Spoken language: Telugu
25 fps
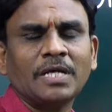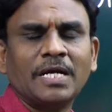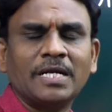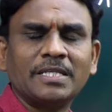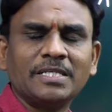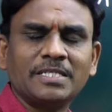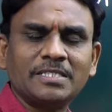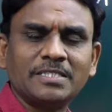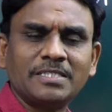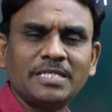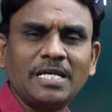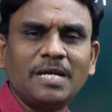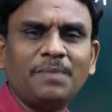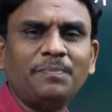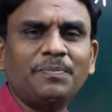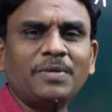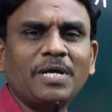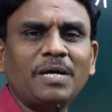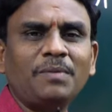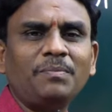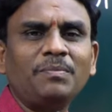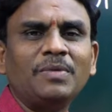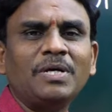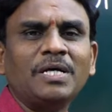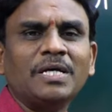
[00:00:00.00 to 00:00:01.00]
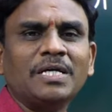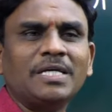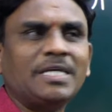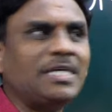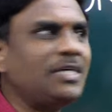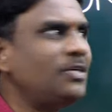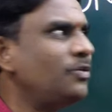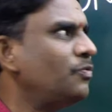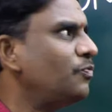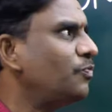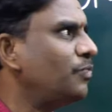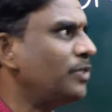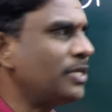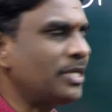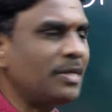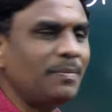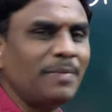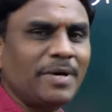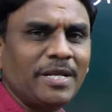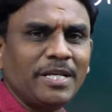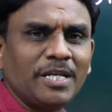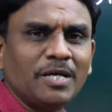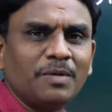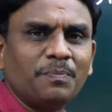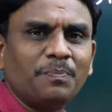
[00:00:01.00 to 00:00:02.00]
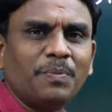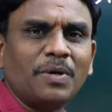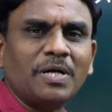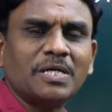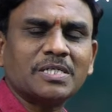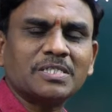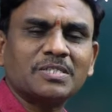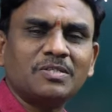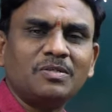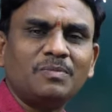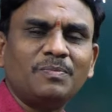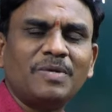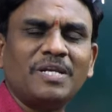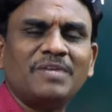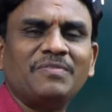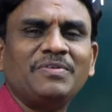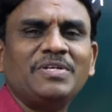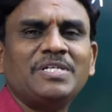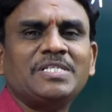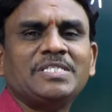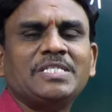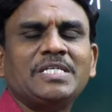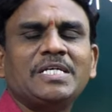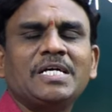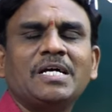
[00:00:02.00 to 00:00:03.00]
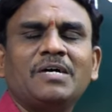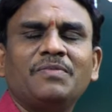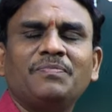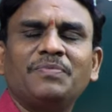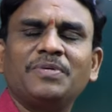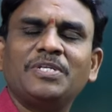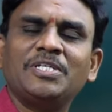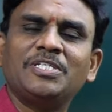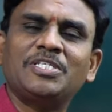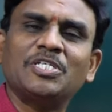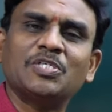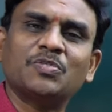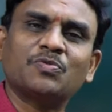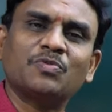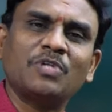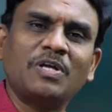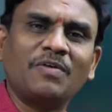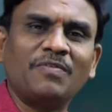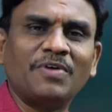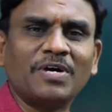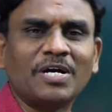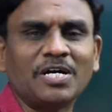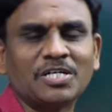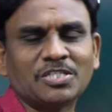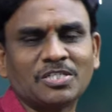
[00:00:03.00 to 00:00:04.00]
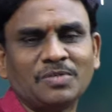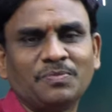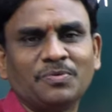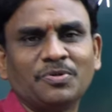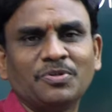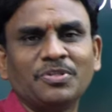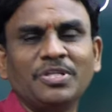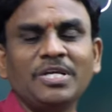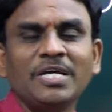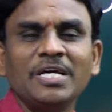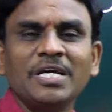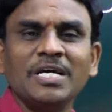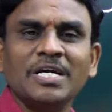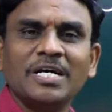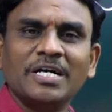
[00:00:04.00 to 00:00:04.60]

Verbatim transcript: అట్ ద సేమ్ టైం ఈ రిమైనింగ్ పార్ట్స్ను మనం ఈజీగా ఫినిష్ చేసుకునే అవకాశం ఉంటుంది